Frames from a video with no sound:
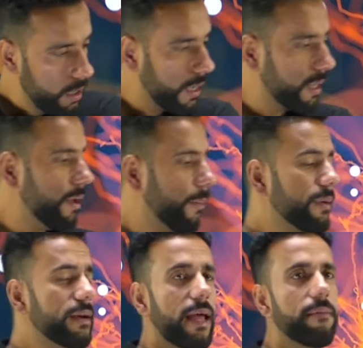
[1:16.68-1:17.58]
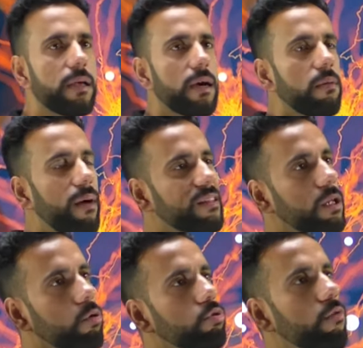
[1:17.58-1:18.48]
लेकिन मैं अपने टाइम की अगर
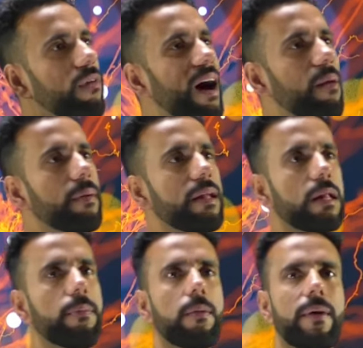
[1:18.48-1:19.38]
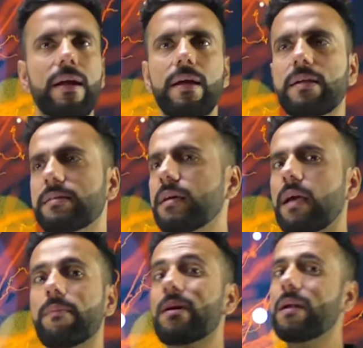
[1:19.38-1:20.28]
बात करूँ तो वहाँ पे तब हमारे जैसे
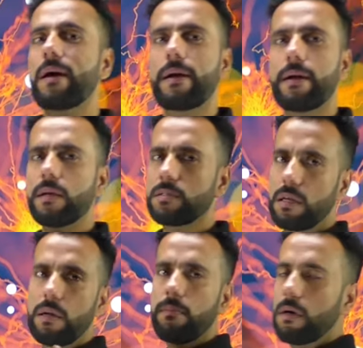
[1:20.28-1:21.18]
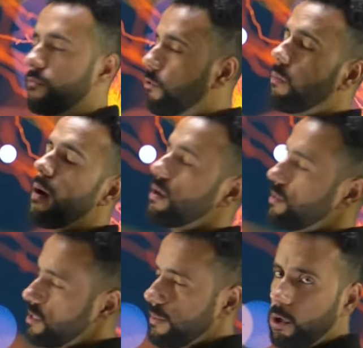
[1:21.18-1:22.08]
केमिकल कानेटिक्स थ्री फोर
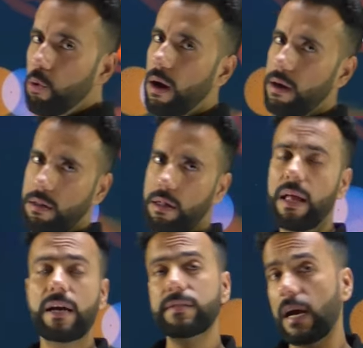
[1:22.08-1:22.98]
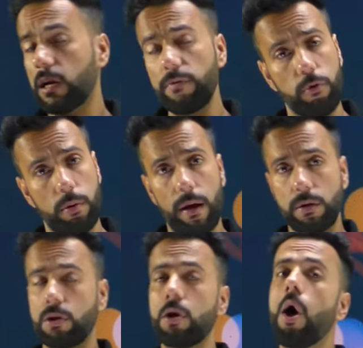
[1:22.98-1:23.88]
मार्क्स का चैप्टर हुआ करता था एक्जैक्टली फोर
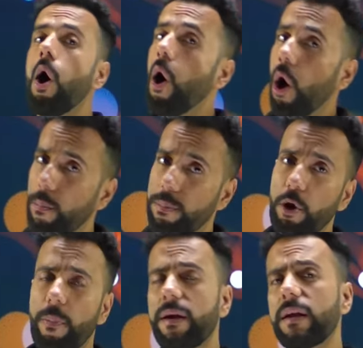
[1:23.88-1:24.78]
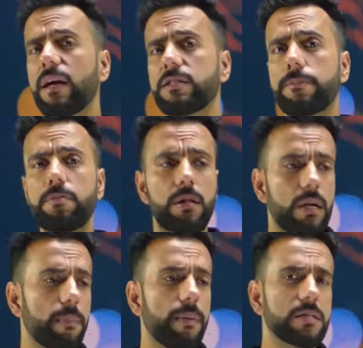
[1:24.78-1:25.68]
मार्क्स और ब्लू प्रिंट के हिसाब से
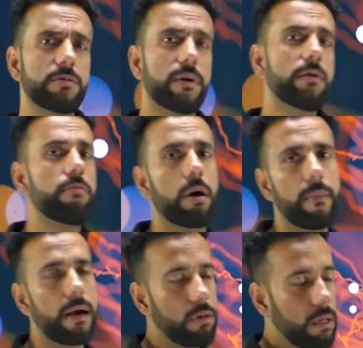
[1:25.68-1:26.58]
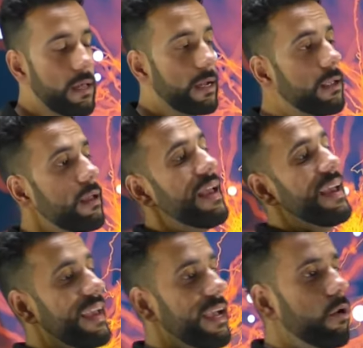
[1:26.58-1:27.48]
थ्री प्लस वन फॉर्मेट होता था यानी
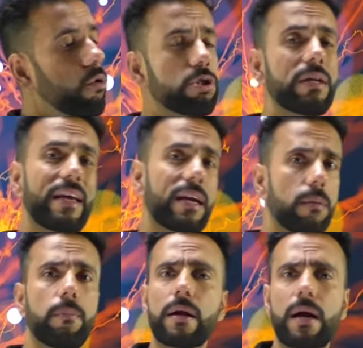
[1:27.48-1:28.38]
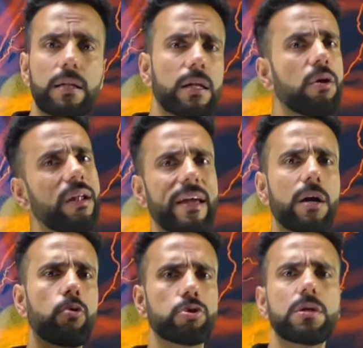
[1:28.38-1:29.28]
एक क्वेश्चन एक नंबर का आता था और
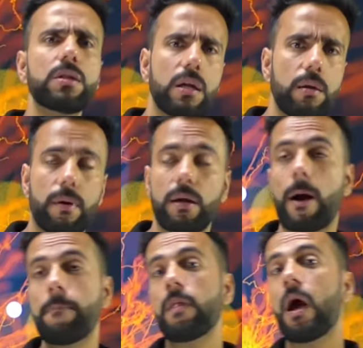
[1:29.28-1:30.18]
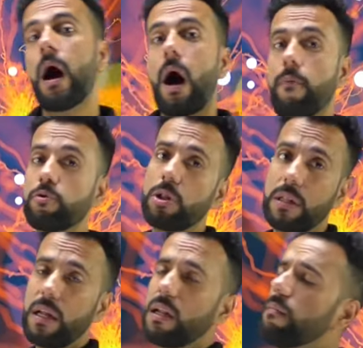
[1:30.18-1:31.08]
एक क्वेश्चन तीन नंबर का अब जो
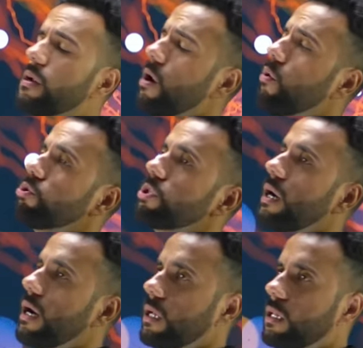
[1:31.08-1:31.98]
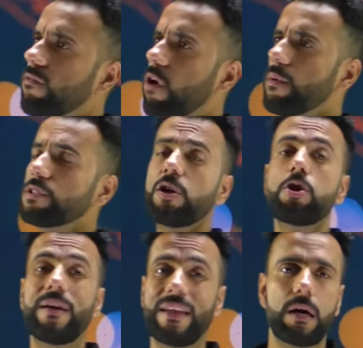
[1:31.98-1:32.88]
तीन नंबर का क्वेश्चन आता था वो हमेशा
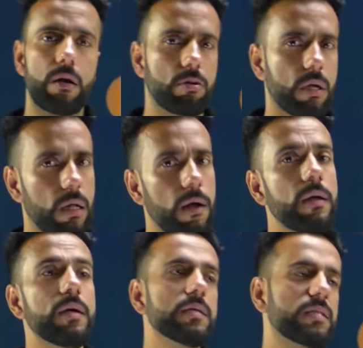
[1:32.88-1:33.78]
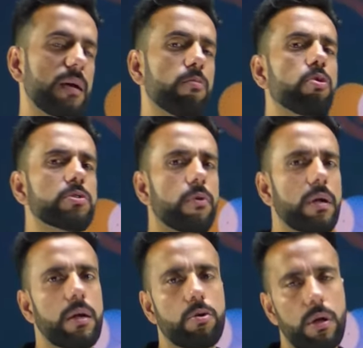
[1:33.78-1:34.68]
न्यूमेरिकल होता था सेम गोज
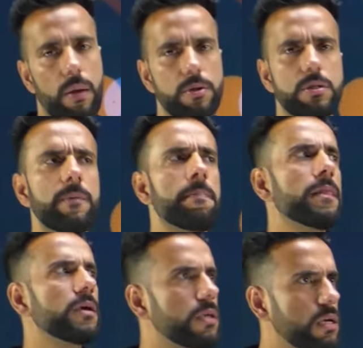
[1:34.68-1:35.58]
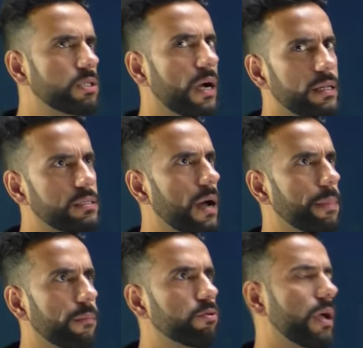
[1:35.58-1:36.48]
फॉर इलेक्ट्रोकेमिस्ट्री ये शायद
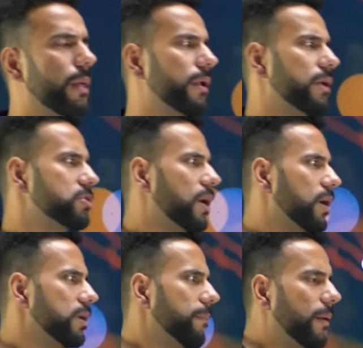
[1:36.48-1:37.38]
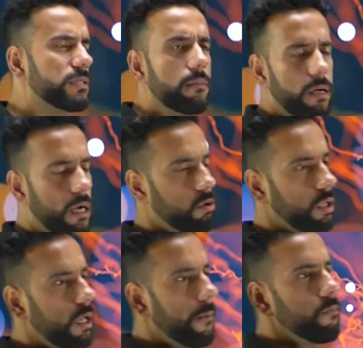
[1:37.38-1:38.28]
जहाँ तक मुझे याद आ रहा है चार या पाँच नंबर का
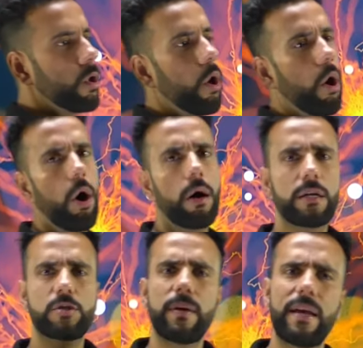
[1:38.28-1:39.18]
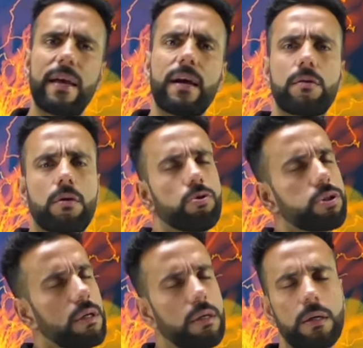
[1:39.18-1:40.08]
होता था और इसमें एक
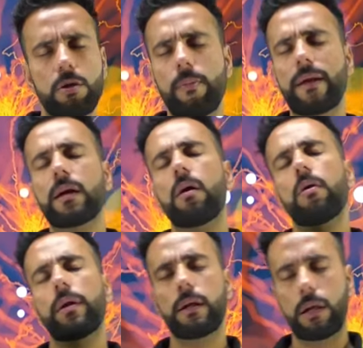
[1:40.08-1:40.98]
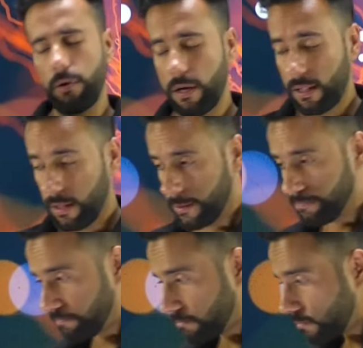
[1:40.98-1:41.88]
क्वेश्चन न्यूमेरिकल और एक थ्योरी आता था